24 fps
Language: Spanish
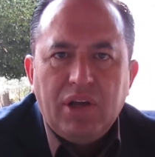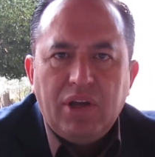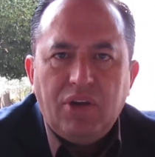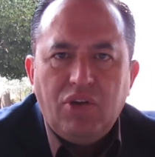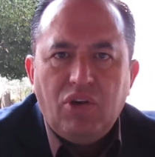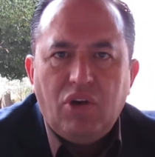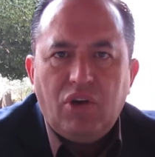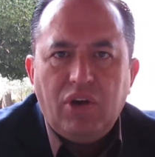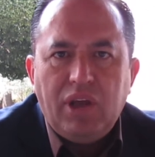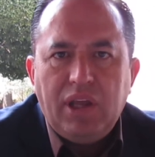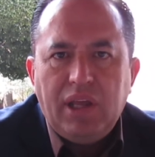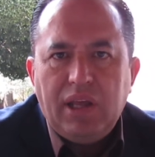Y
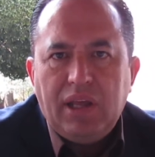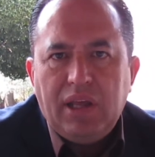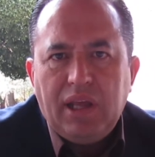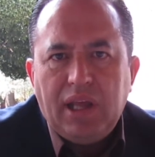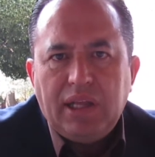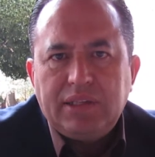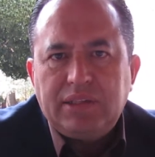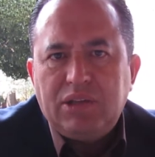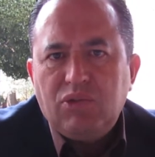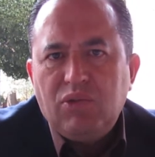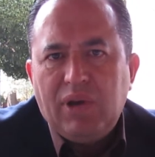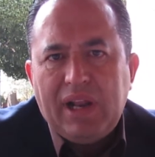hoy
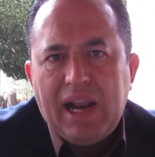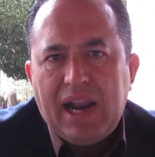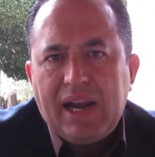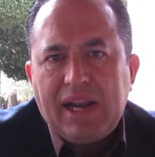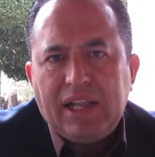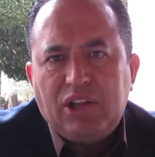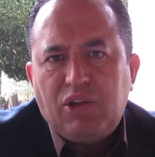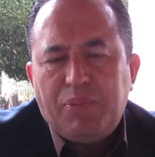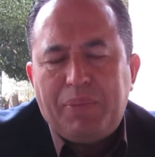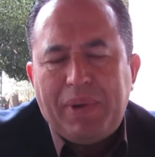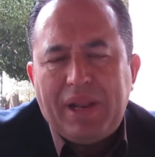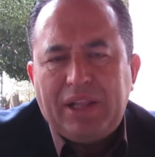es un gran
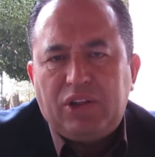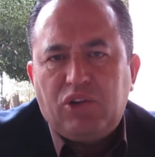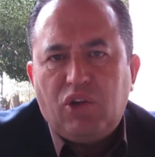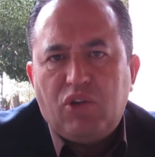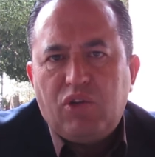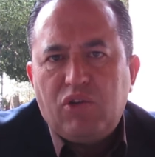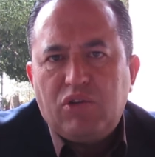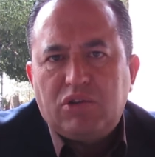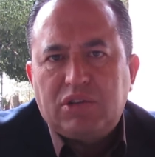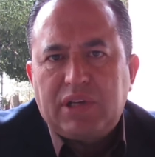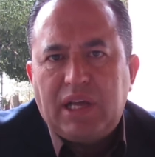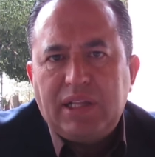reto para
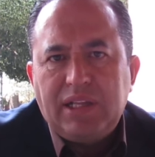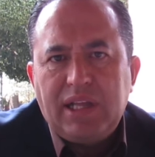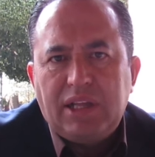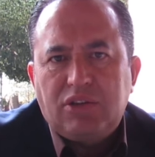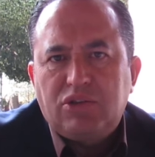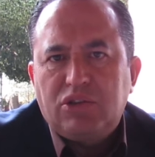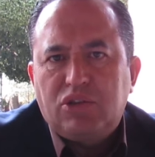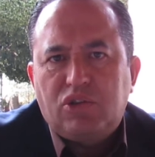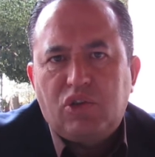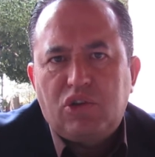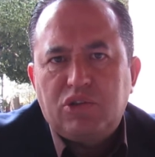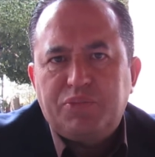todos los
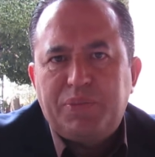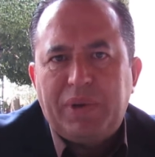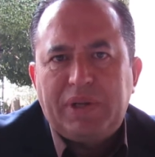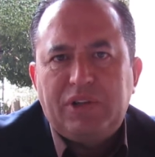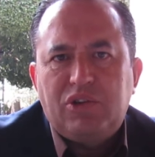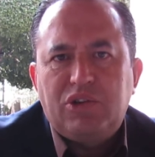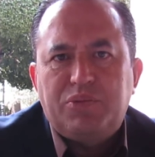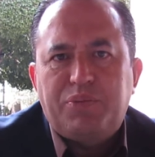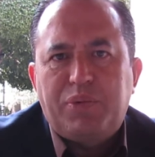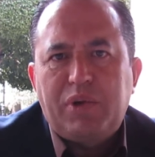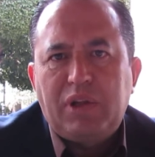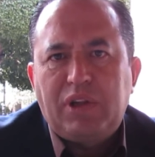candidatos todos los
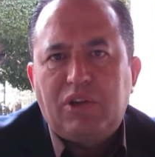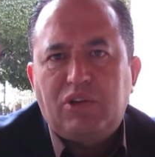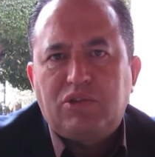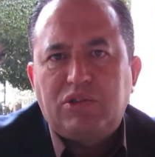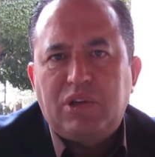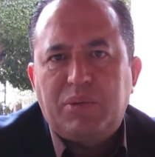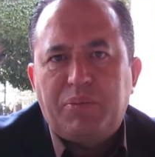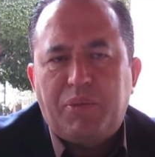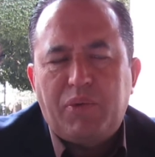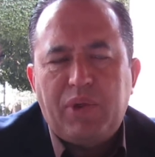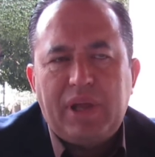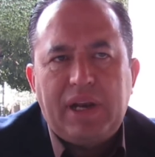partidos políticos
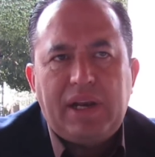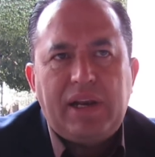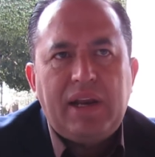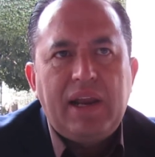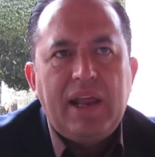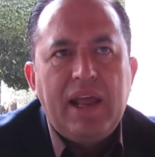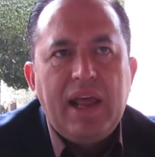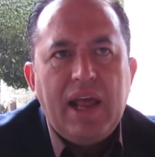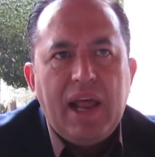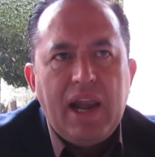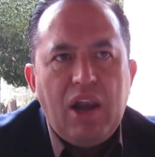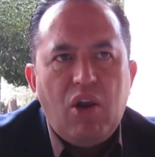el poder
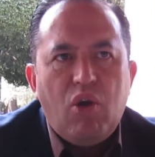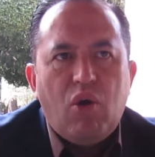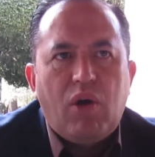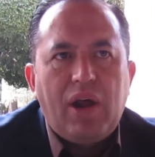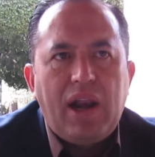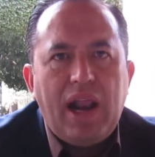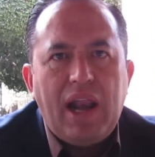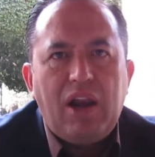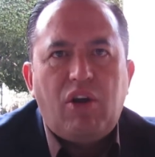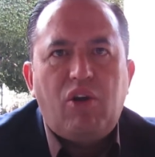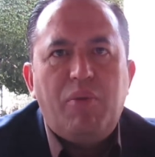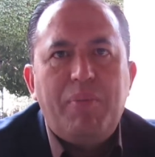
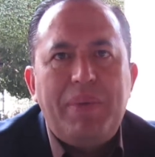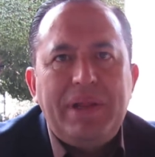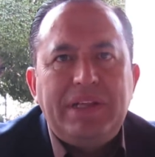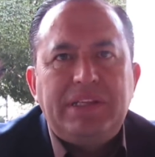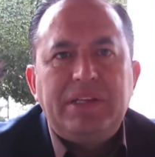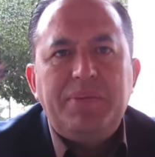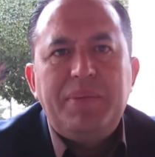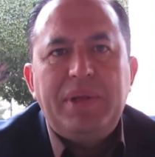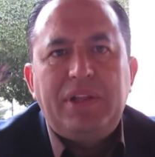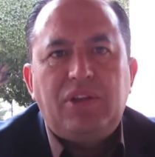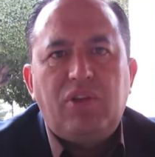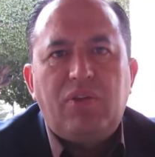lograr el
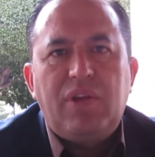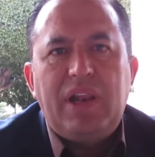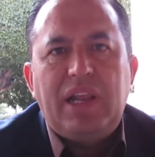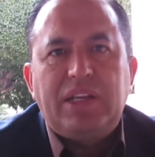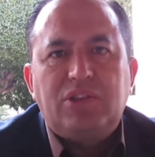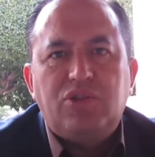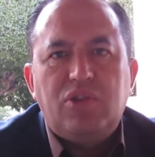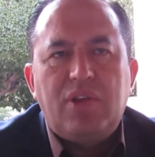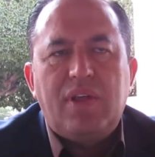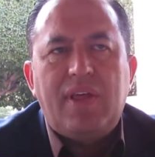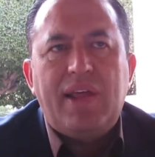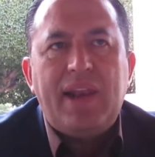convencimiento de la
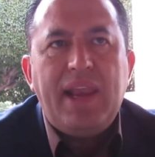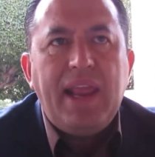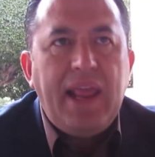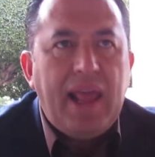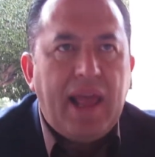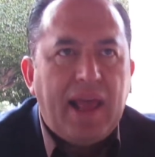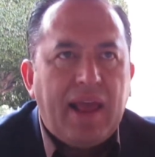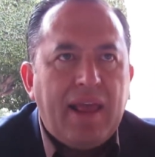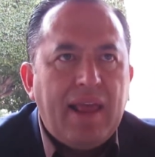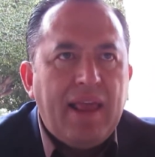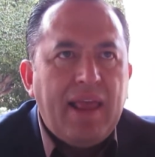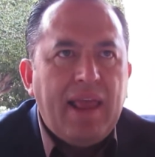ciudadanía.